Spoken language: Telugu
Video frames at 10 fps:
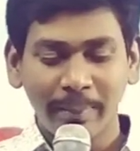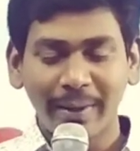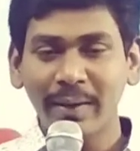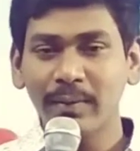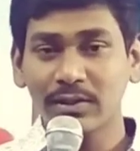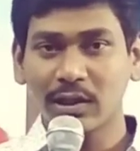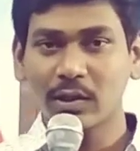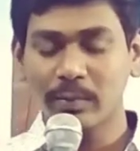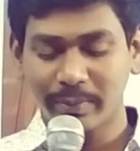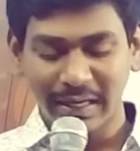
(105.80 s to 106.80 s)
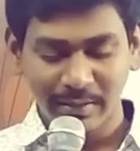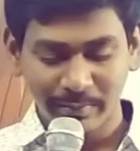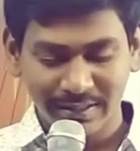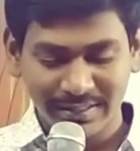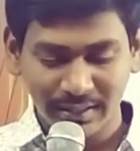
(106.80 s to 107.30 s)
బైబిల్ చదవడం
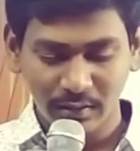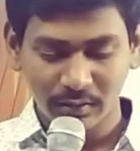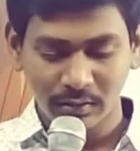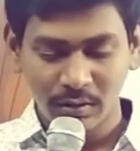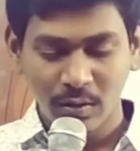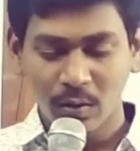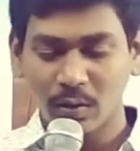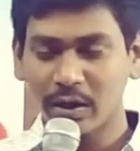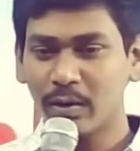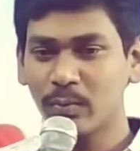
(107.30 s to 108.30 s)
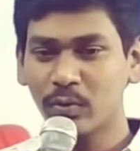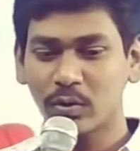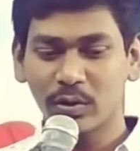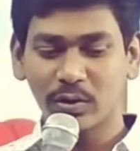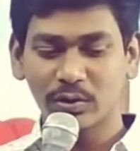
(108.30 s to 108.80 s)
ప్రారంభిస్తారు ఒక రెండు మూడు
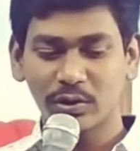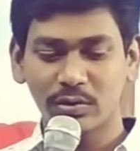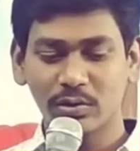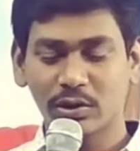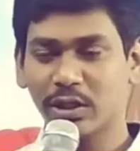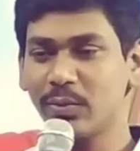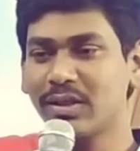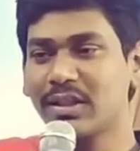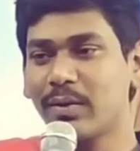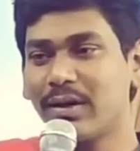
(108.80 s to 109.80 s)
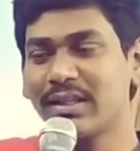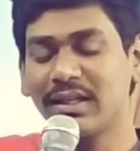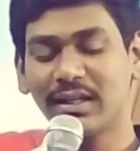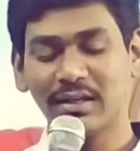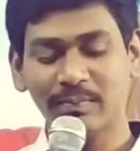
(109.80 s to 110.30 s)
రోజులు చదివిన తర్వాత
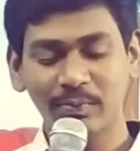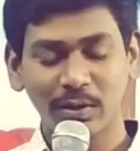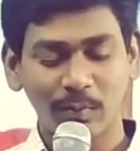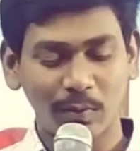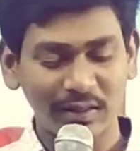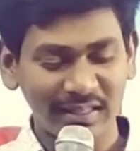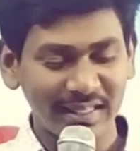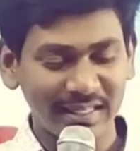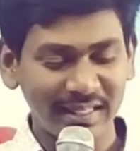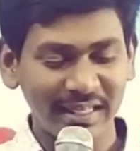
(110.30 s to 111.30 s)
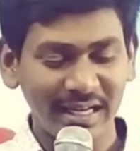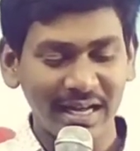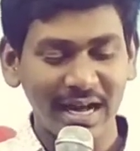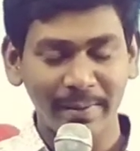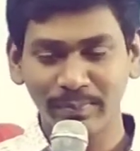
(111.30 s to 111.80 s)
మొత్తానికి
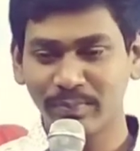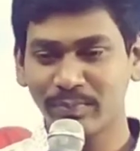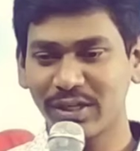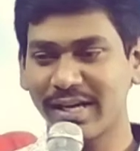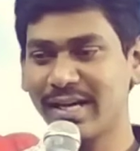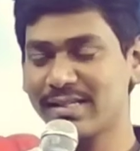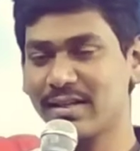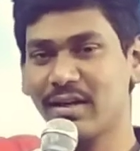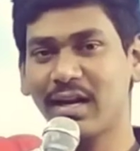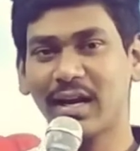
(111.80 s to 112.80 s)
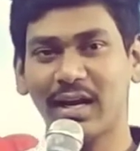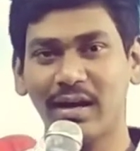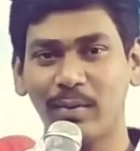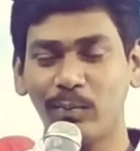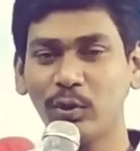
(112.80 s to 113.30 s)
ఆ చేసేస్తారు ఇంకా
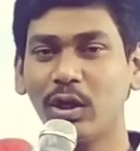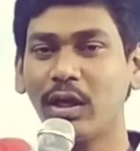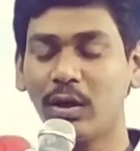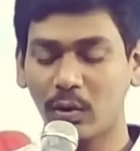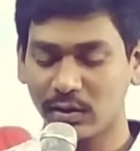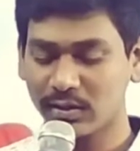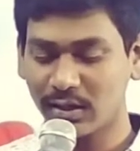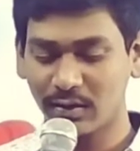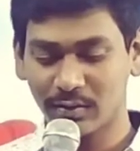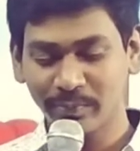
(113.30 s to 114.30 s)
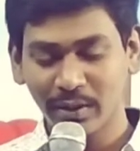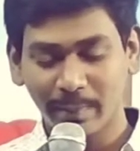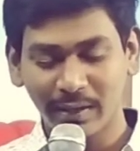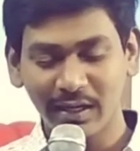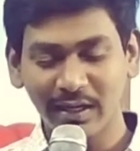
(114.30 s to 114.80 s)
ముందుకి కొనసాగరు
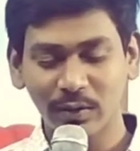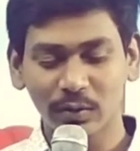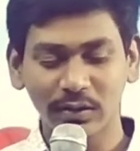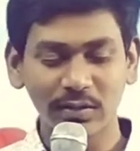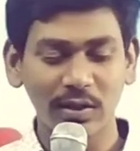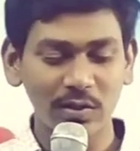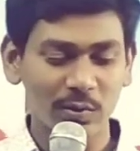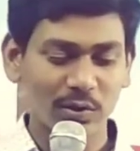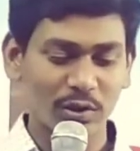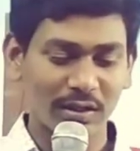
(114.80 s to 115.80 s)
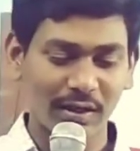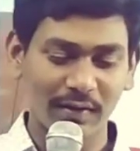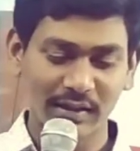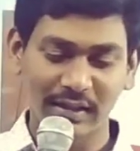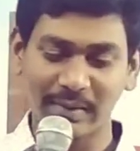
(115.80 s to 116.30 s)
మళ్ళీ నూతన శాస్త్రం వచ్చిన
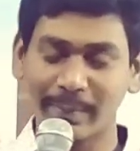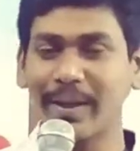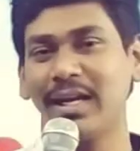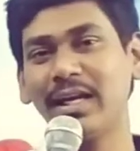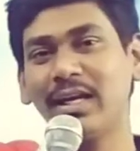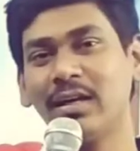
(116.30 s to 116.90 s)
తర్వాత మళ్ళీ